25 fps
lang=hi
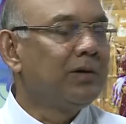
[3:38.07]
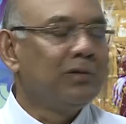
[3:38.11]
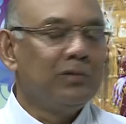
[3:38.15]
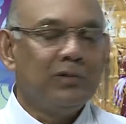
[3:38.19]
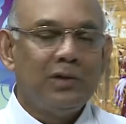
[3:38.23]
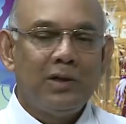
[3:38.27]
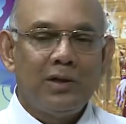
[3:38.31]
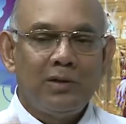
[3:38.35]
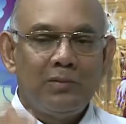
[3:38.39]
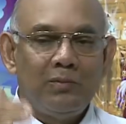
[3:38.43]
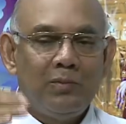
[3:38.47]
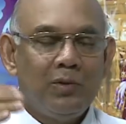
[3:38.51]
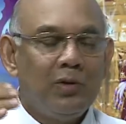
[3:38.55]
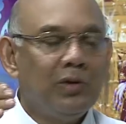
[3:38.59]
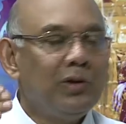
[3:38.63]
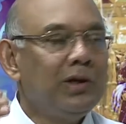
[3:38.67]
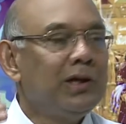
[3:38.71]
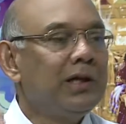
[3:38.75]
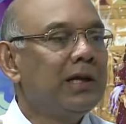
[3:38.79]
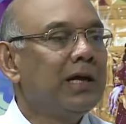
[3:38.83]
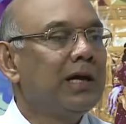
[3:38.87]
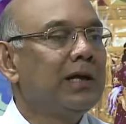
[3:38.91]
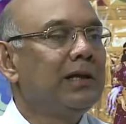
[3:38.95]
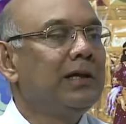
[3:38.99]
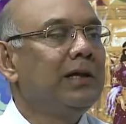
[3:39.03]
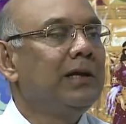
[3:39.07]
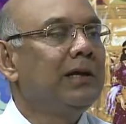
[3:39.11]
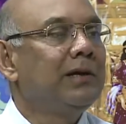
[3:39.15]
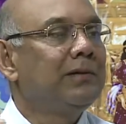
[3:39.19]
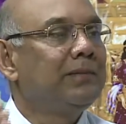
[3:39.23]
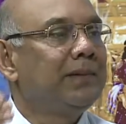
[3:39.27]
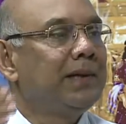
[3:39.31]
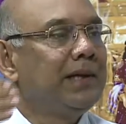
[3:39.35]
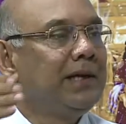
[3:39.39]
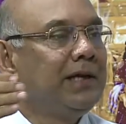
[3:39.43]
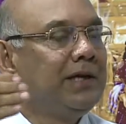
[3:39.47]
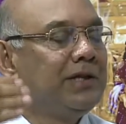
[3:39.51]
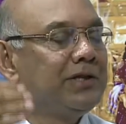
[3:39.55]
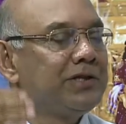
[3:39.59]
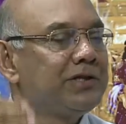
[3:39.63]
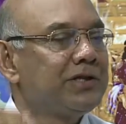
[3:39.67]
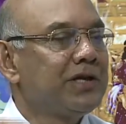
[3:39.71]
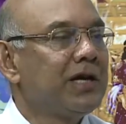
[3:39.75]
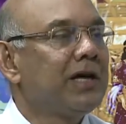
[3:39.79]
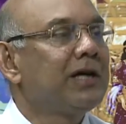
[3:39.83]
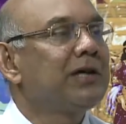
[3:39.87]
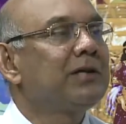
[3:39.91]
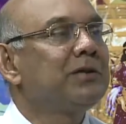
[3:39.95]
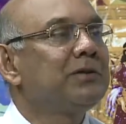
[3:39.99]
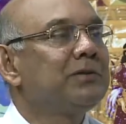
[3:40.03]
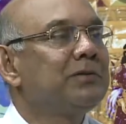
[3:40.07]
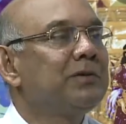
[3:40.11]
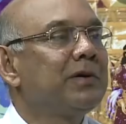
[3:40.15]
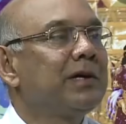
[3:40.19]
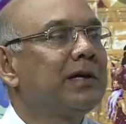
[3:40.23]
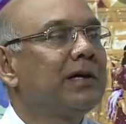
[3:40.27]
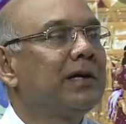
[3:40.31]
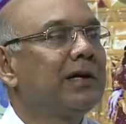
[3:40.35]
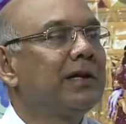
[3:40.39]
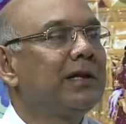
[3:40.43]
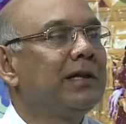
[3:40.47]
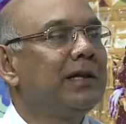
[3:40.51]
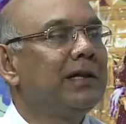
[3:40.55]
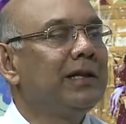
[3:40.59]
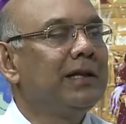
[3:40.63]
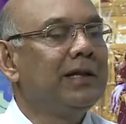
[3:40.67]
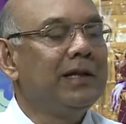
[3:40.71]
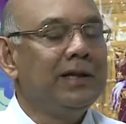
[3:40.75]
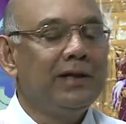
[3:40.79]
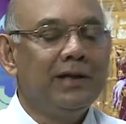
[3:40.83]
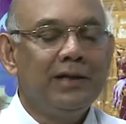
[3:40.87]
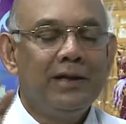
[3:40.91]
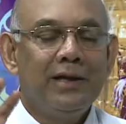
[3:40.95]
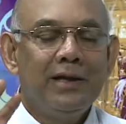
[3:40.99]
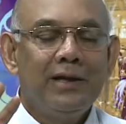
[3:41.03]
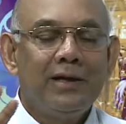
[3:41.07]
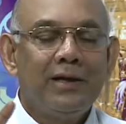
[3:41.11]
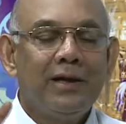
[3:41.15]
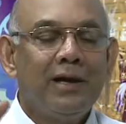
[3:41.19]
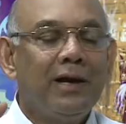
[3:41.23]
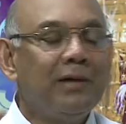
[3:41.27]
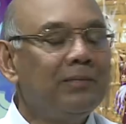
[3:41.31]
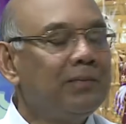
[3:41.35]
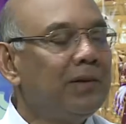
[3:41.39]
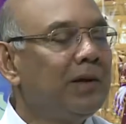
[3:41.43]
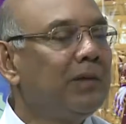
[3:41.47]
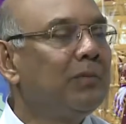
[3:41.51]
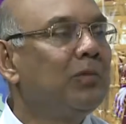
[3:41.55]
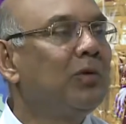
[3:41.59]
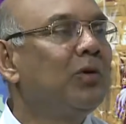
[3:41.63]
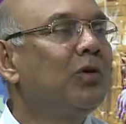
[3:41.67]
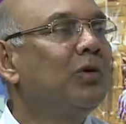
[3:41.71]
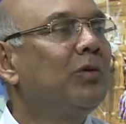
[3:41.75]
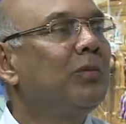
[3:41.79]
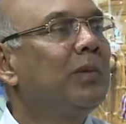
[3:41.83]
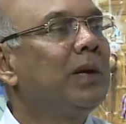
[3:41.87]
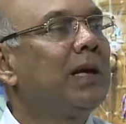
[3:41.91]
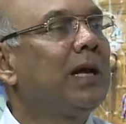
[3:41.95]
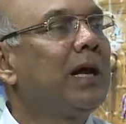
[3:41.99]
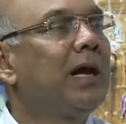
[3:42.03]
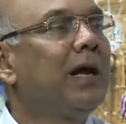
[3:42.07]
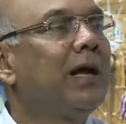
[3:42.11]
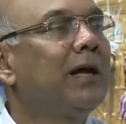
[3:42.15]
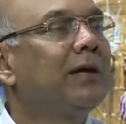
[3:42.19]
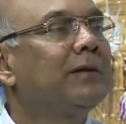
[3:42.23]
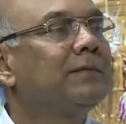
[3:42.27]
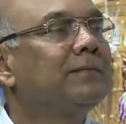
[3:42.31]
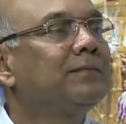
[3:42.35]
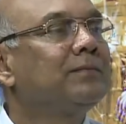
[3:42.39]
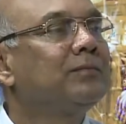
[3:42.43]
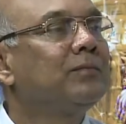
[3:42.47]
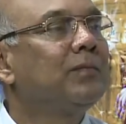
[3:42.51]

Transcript: उधर भोली दादी हमारी इंचार्ज हुआ करती थी हमने भोग बनाया